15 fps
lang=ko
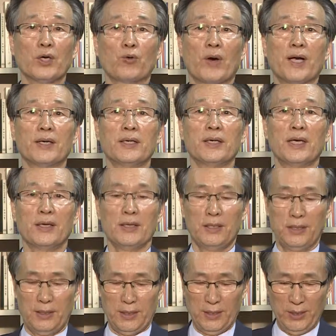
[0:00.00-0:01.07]

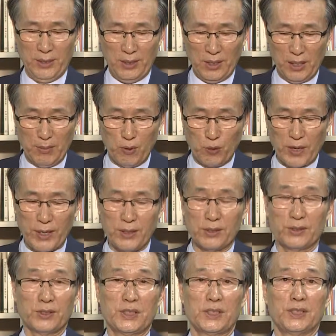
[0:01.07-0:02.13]
관계를 회복하는
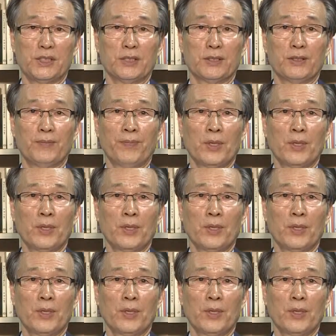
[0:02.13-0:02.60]
것이지요.